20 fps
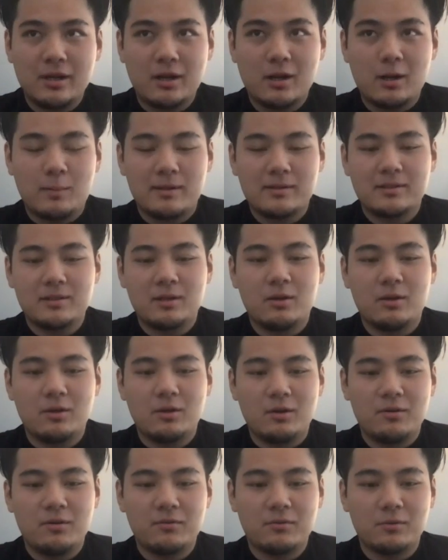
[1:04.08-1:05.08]
commencé
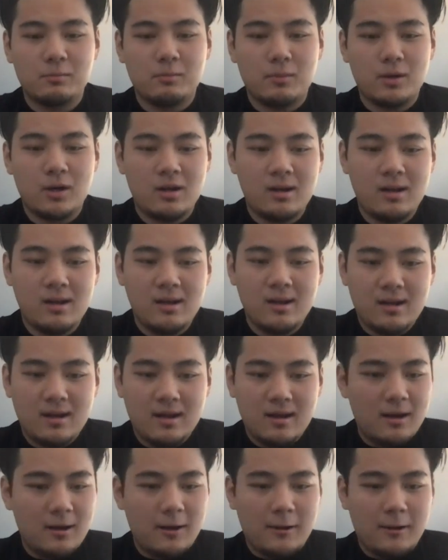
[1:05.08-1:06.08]
le, football,
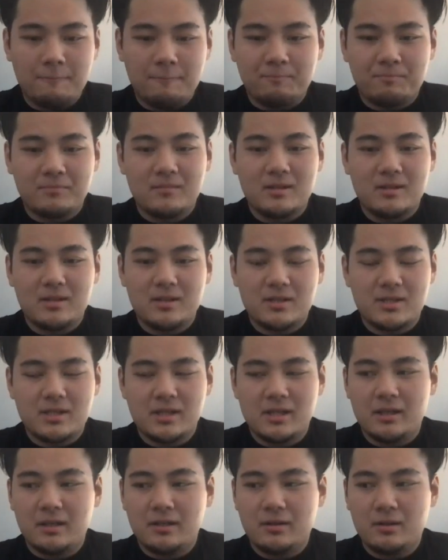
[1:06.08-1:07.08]

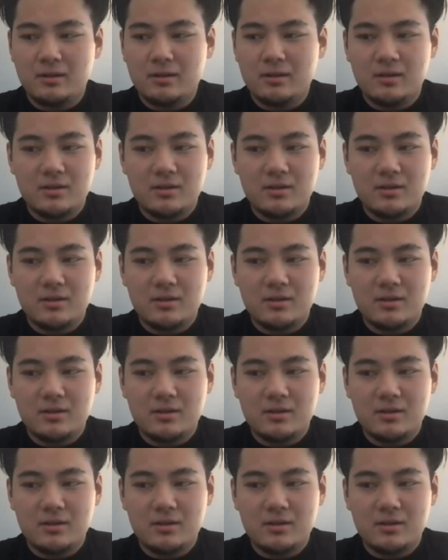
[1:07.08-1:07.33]
j'ai